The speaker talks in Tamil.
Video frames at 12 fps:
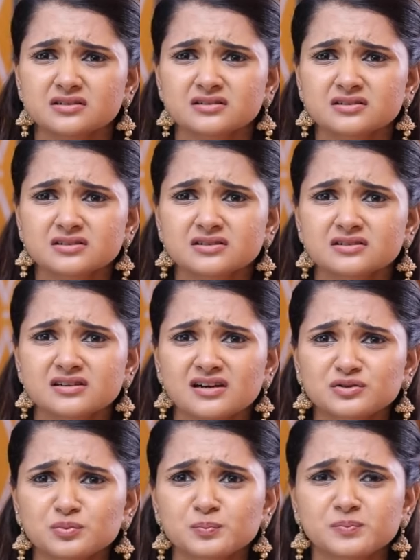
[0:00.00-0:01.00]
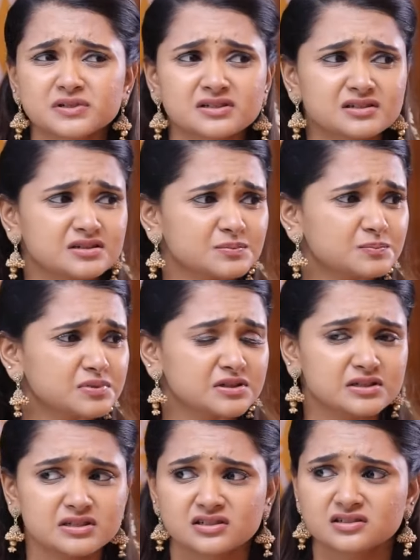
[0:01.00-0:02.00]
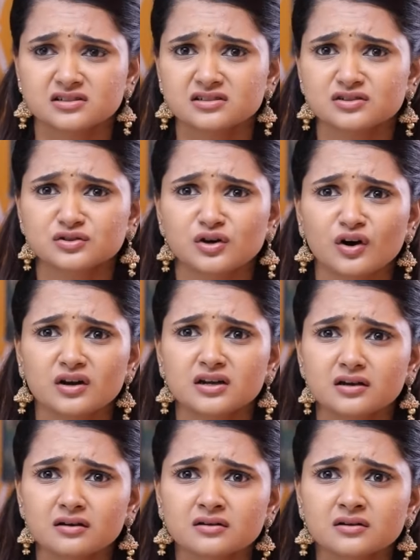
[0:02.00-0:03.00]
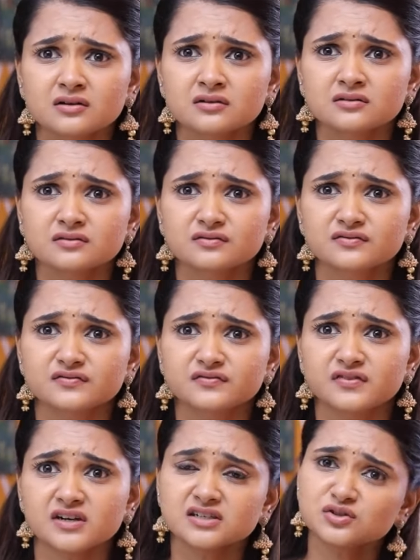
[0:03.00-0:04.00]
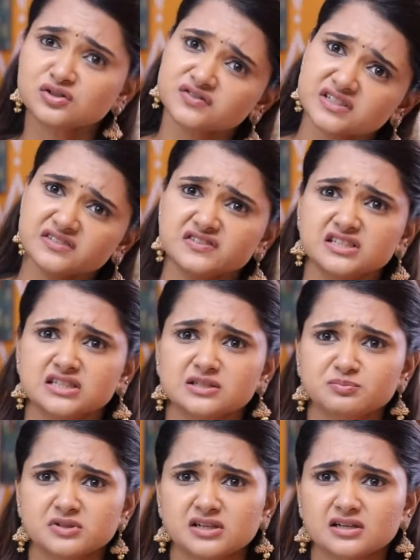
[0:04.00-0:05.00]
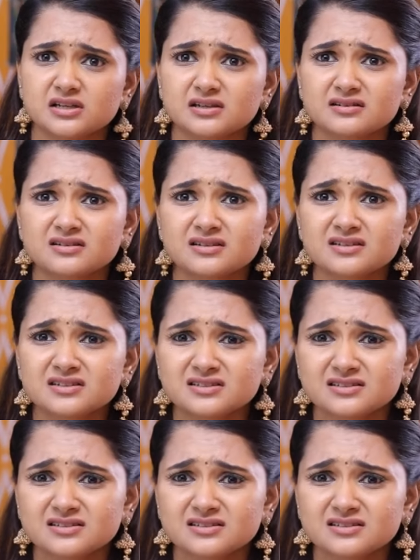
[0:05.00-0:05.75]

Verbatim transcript: பண்றாரு அதுவும் பட்ட பகல்ல நட்ட நடு ஹால்ல வாயோட வாய் வச்சு கிஸ் பண்றாங்களே